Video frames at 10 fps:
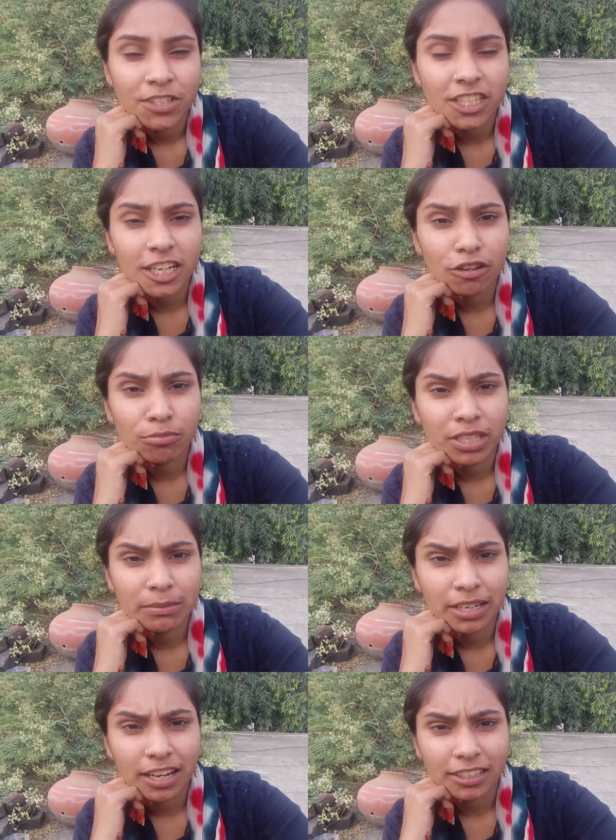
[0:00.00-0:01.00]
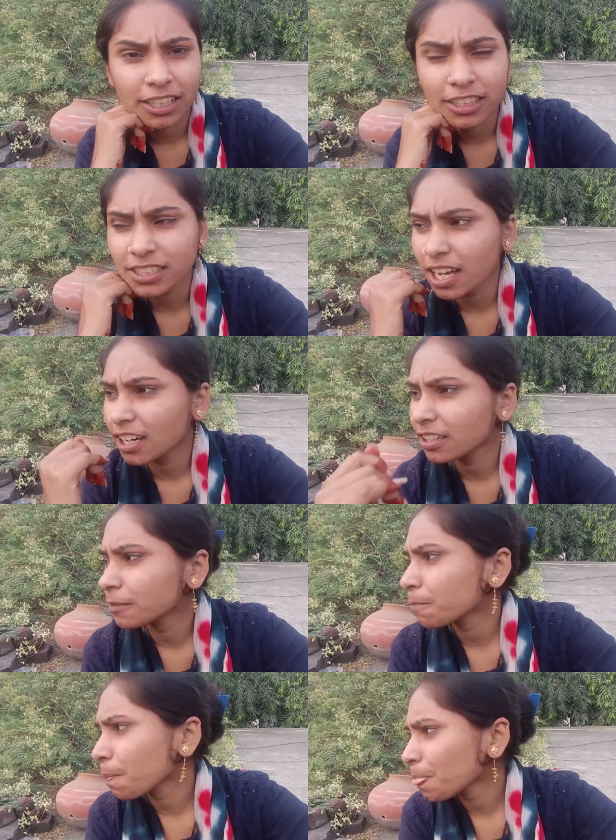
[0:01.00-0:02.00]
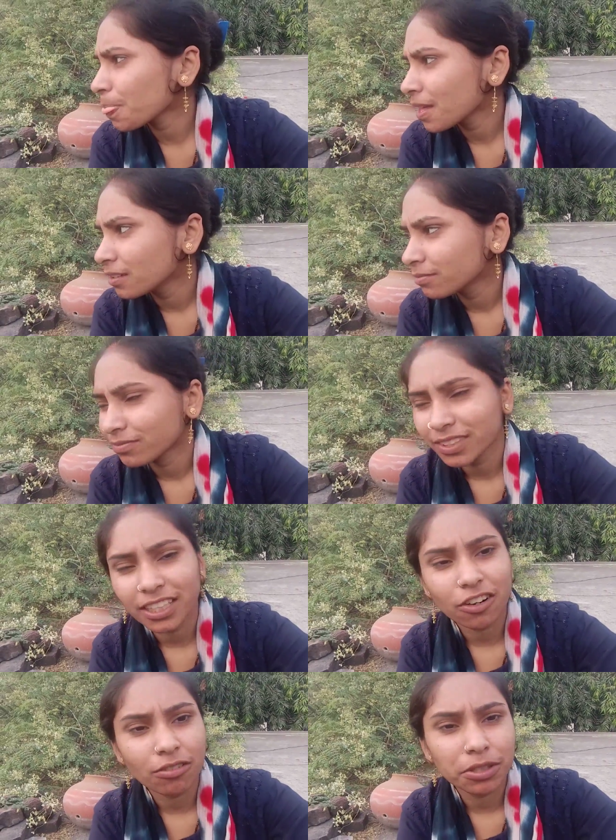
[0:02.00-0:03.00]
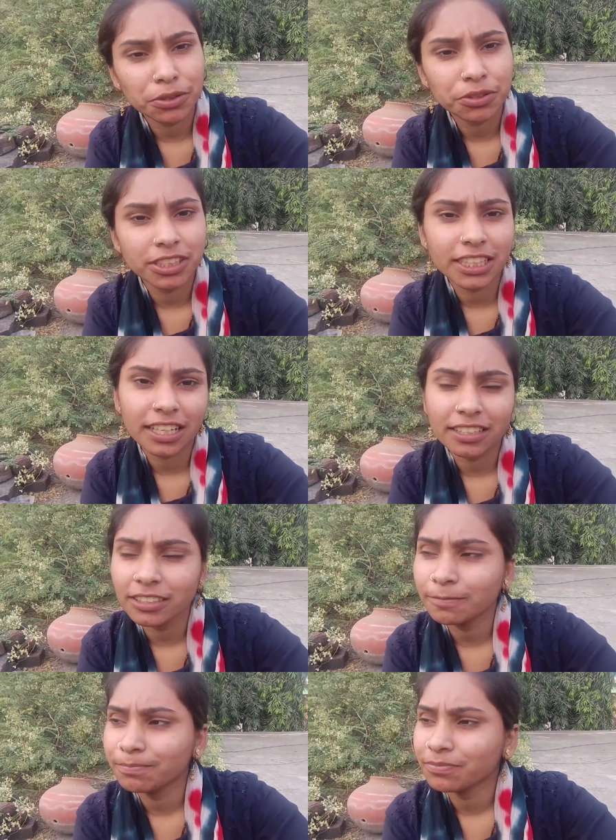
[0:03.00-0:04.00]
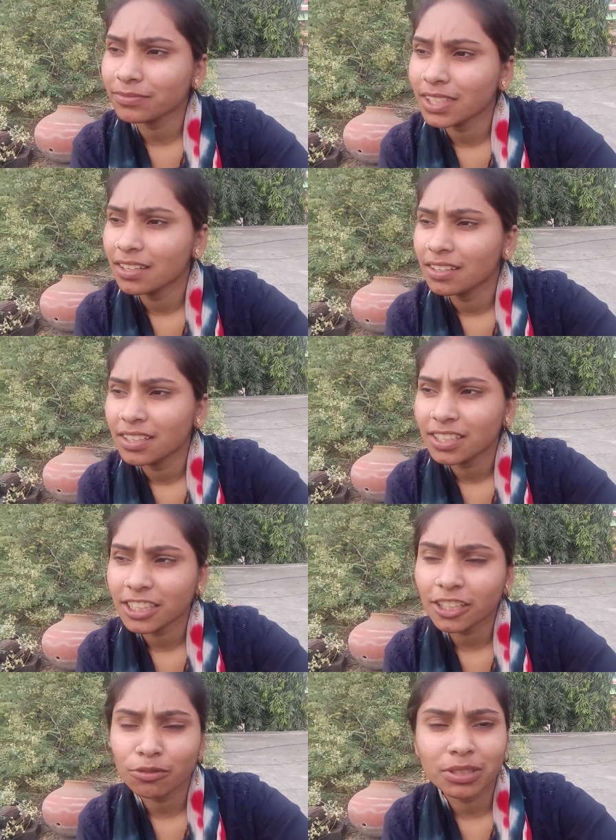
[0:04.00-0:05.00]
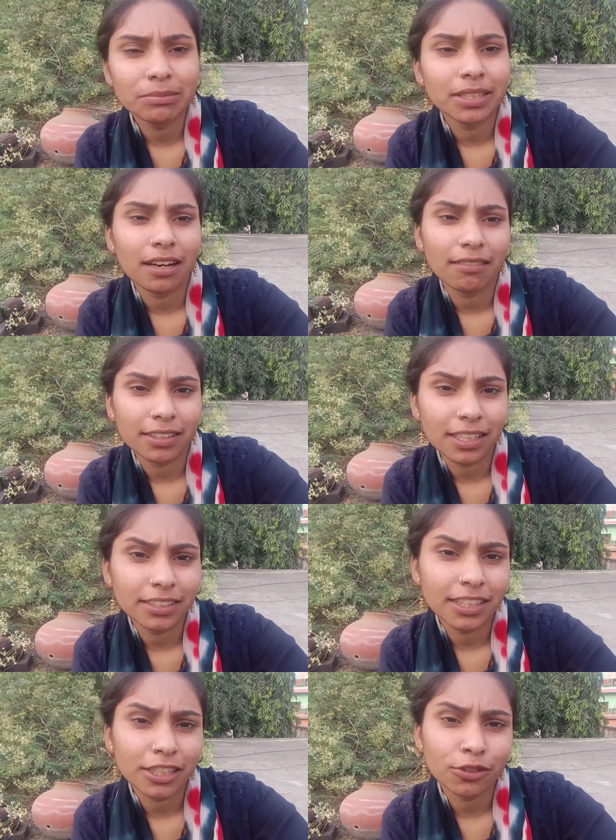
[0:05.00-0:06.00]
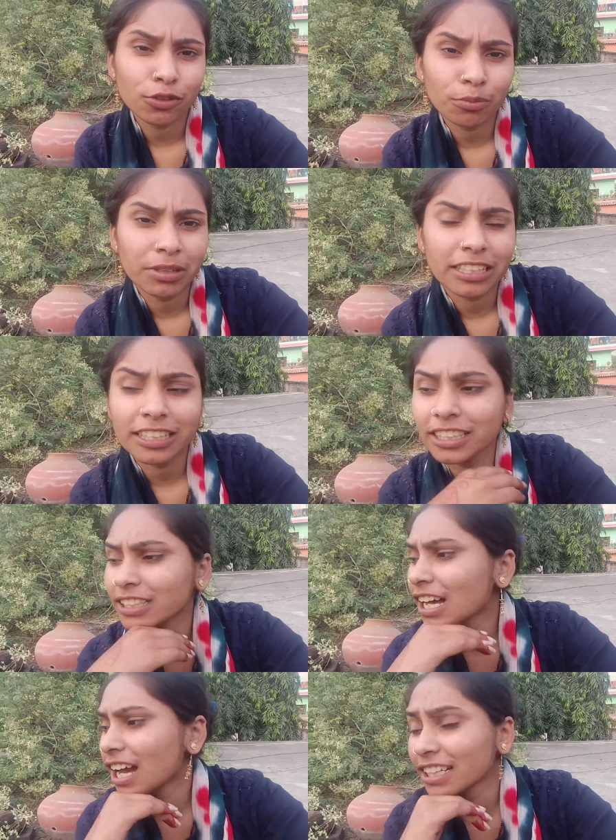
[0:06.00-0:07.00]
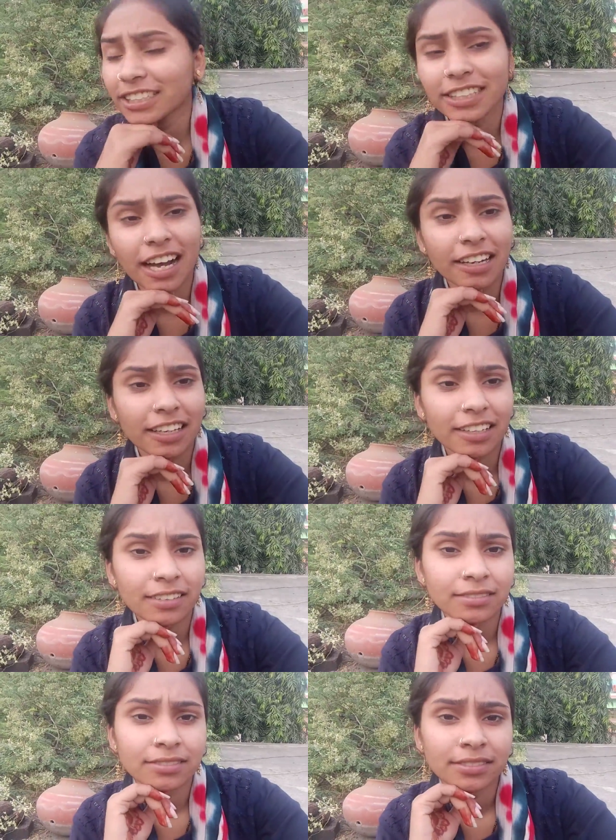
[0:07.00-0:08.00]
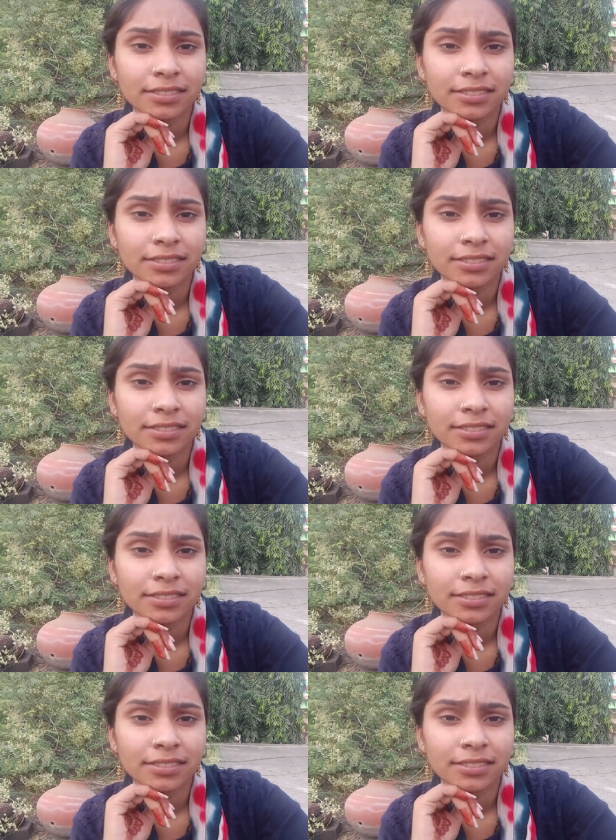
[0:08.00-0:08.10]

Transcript: कितना उम्मीद था कि साल ने रंगवर्ड जूनी कर दी कितना उम्मीद बढ़ा हुआ था ये कि दोनों मिलके कितना आगे जा रहे हैं